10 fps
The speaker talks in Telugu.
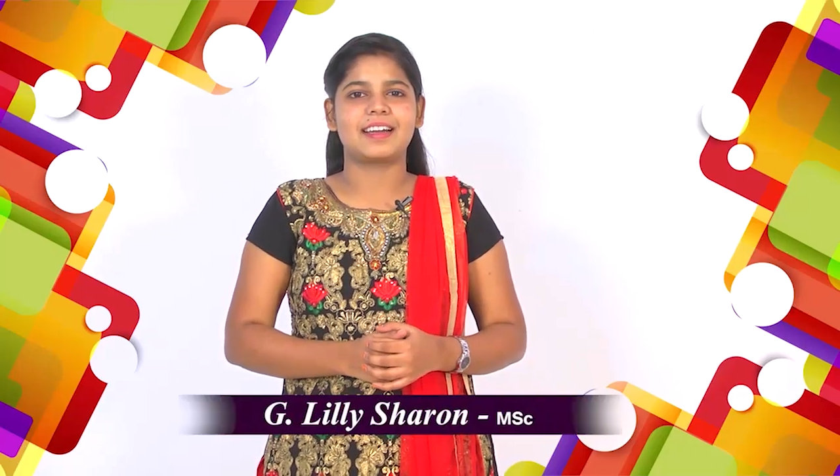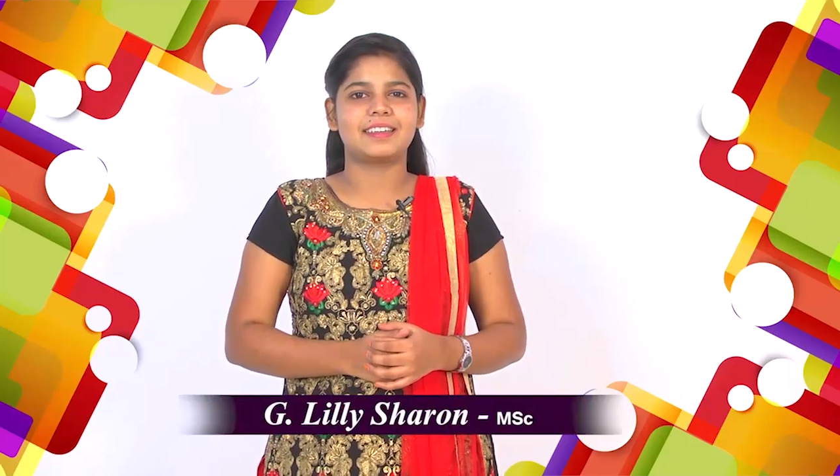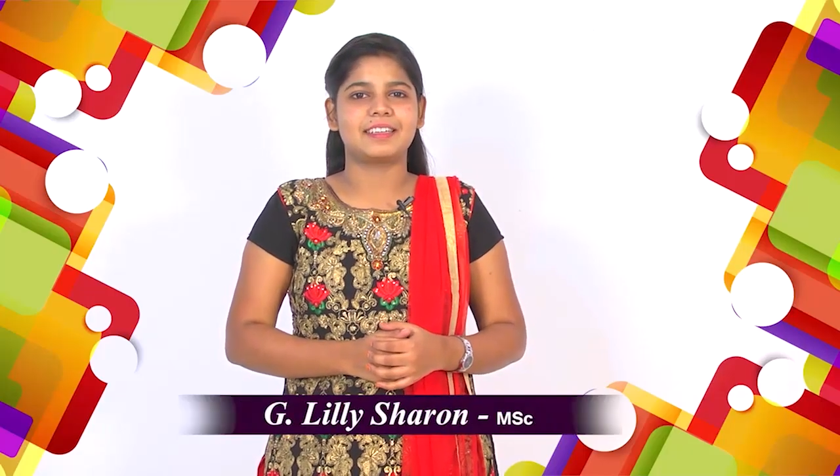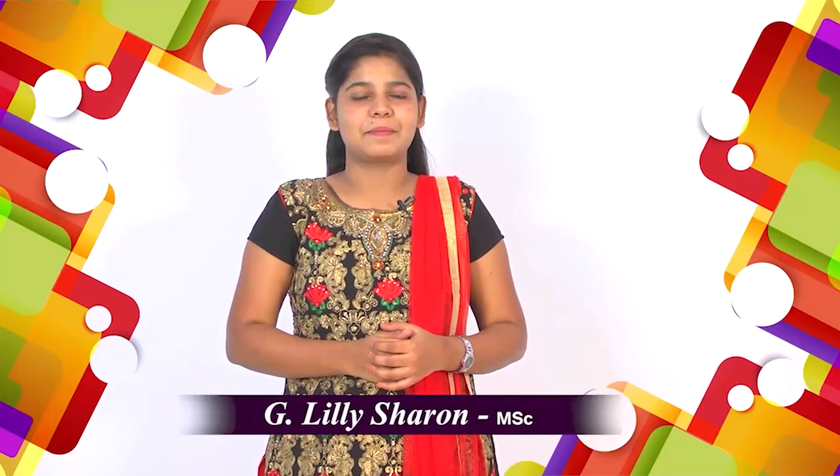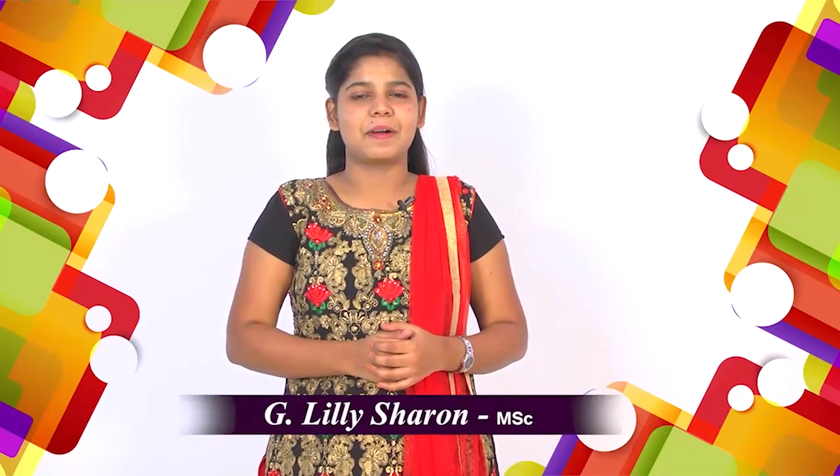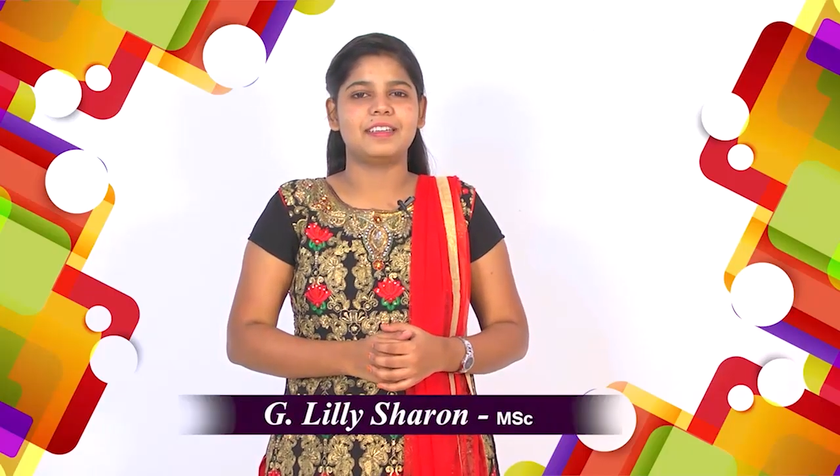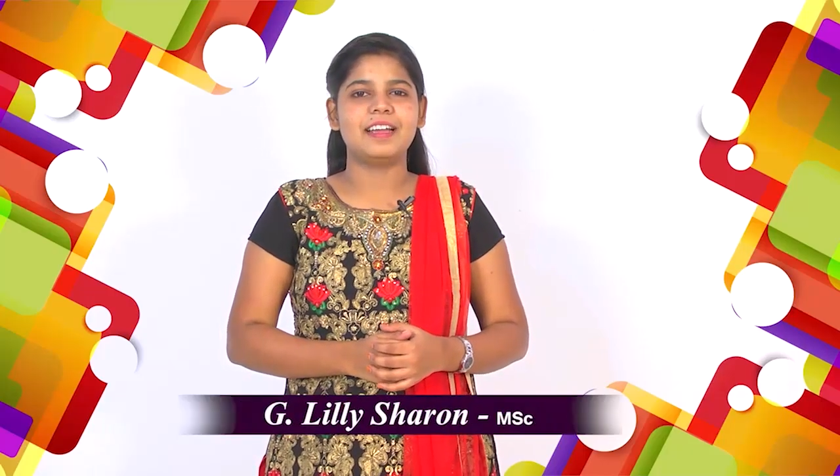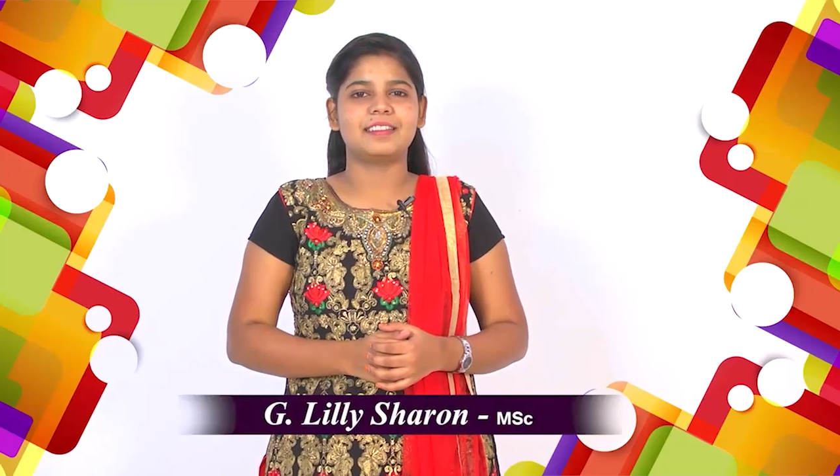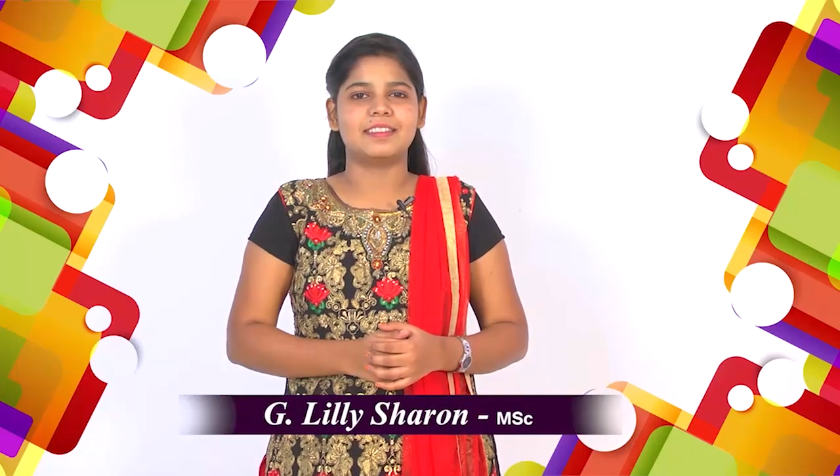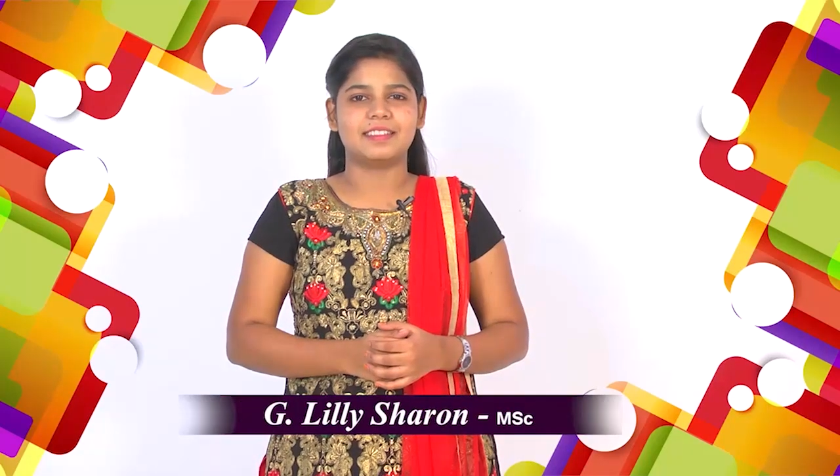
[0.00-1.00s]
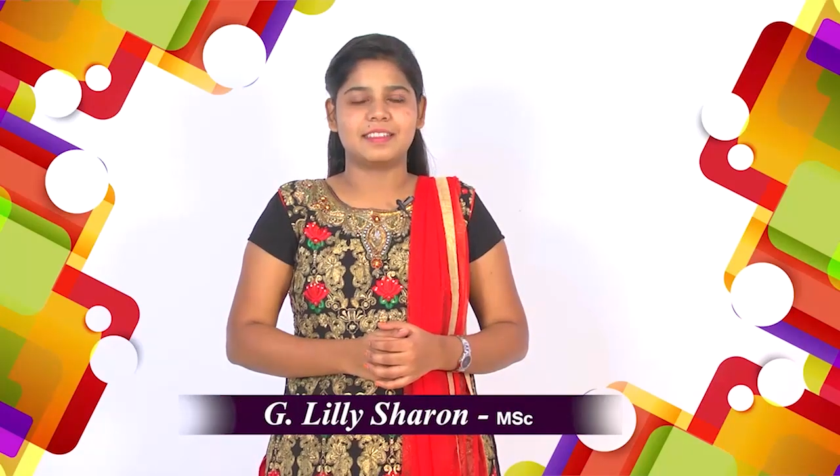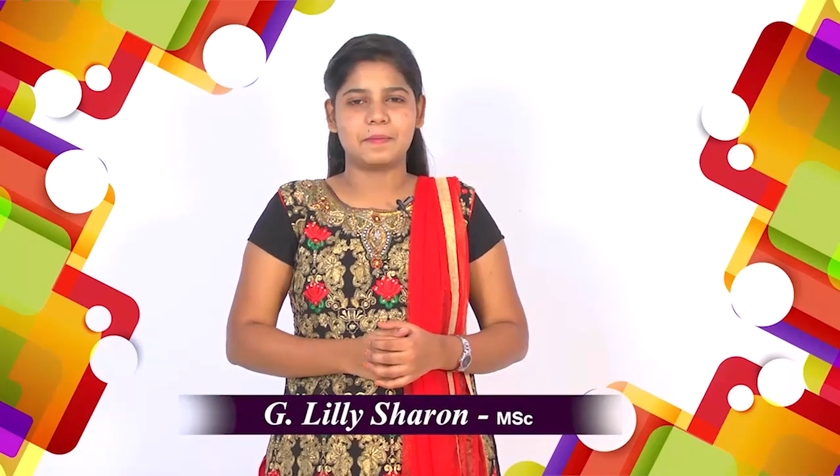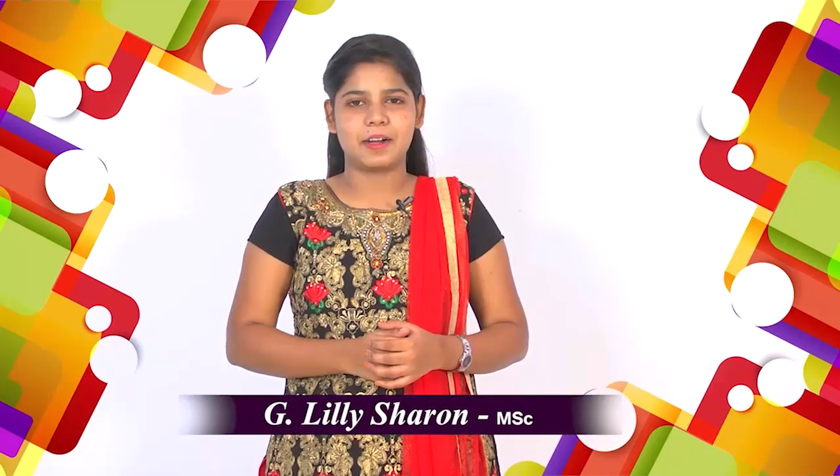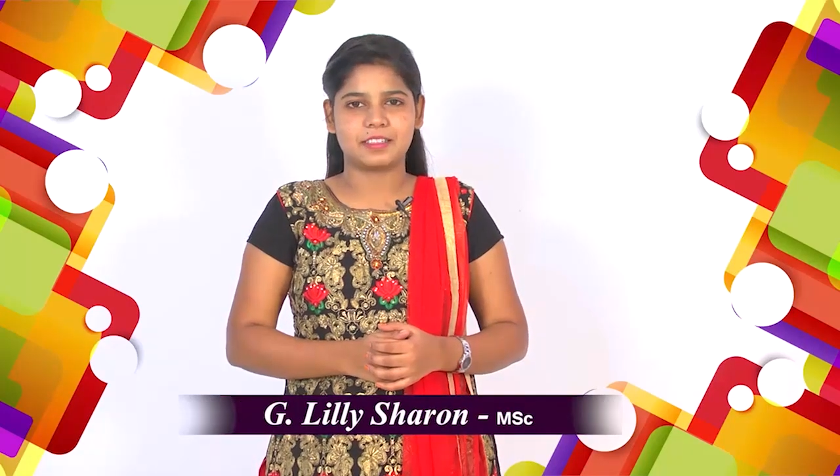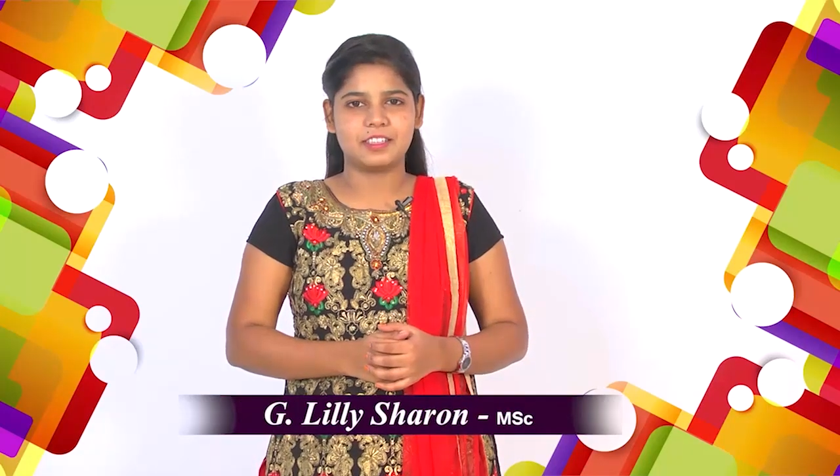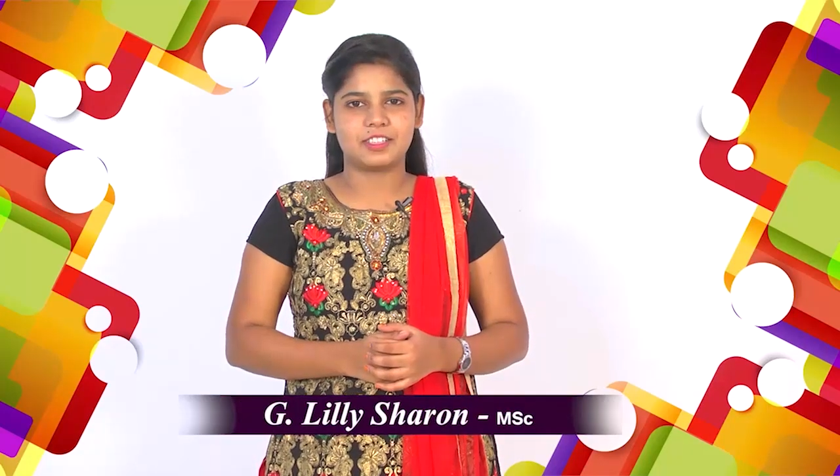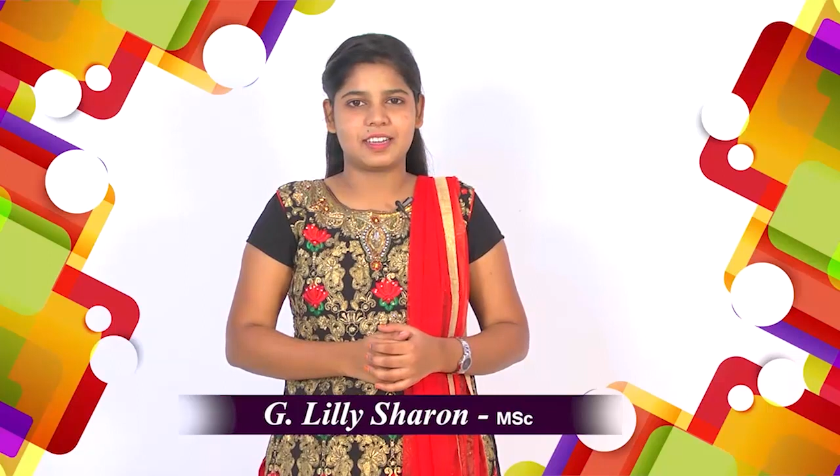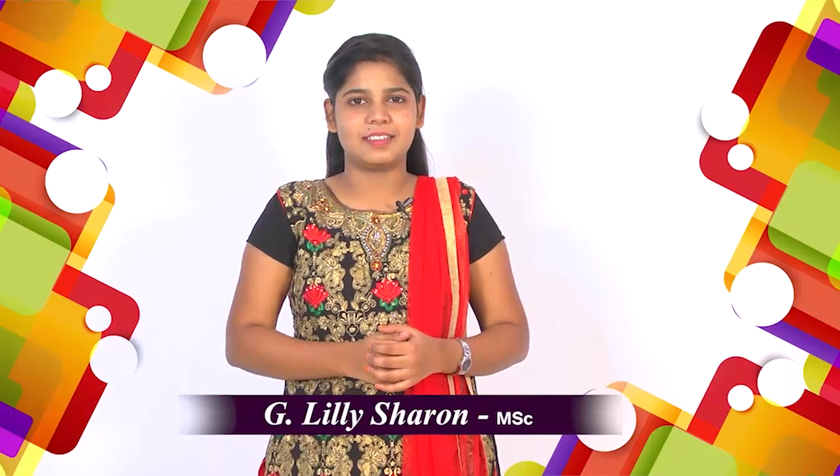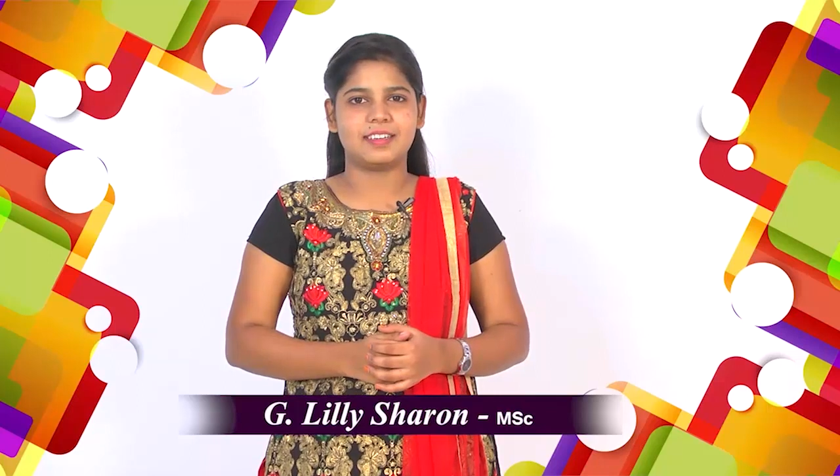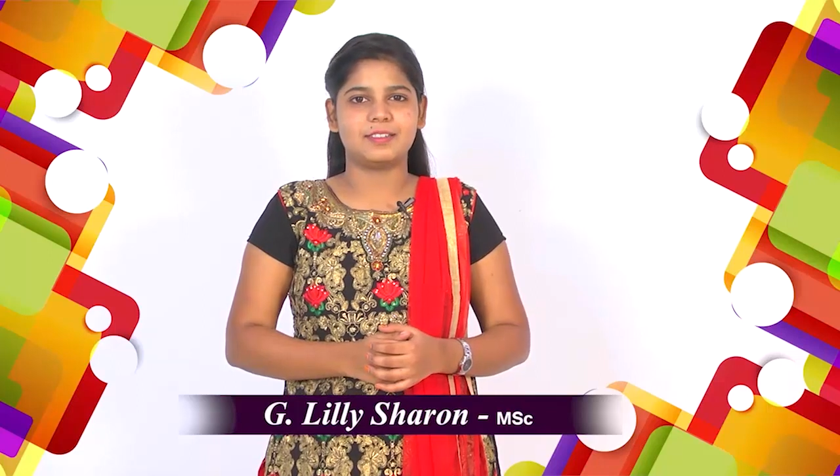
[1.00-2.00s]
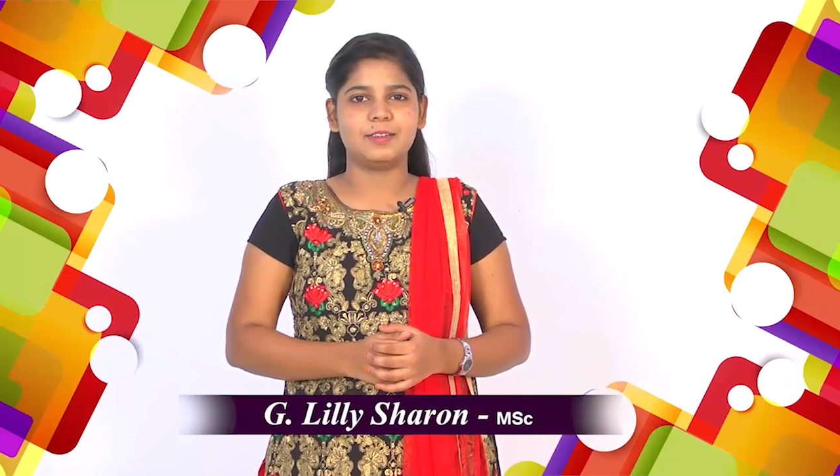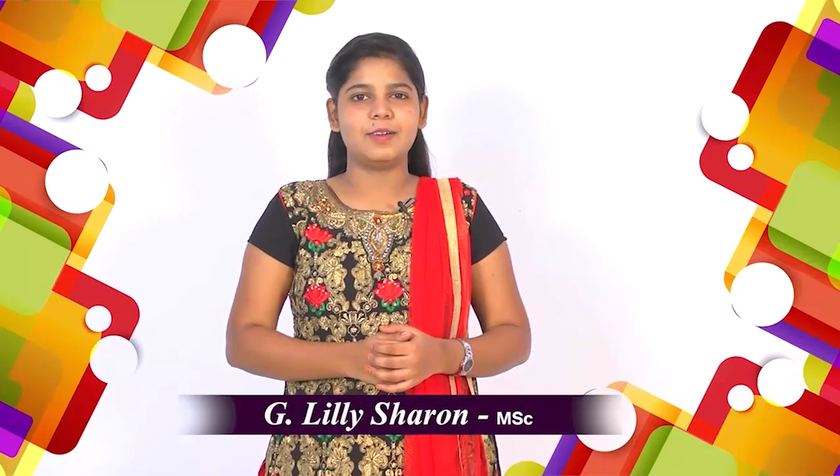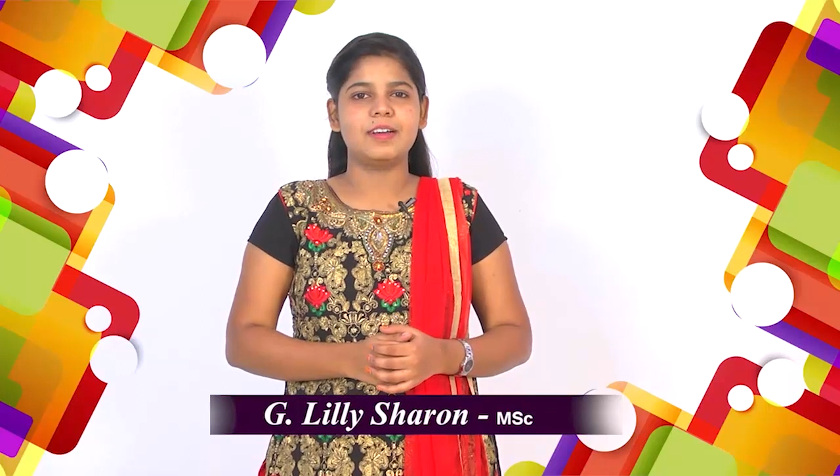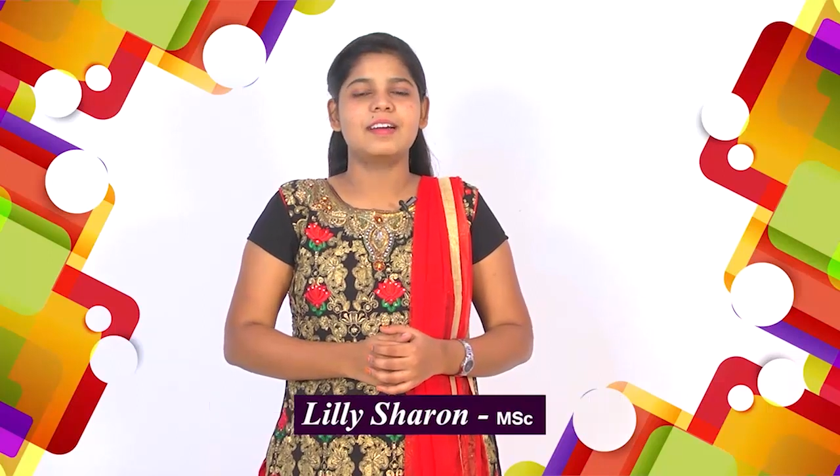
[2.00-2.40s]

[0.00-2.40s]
కార్యక్రమాన్ని అత్యంత భక్తి శ్రద్ధలతో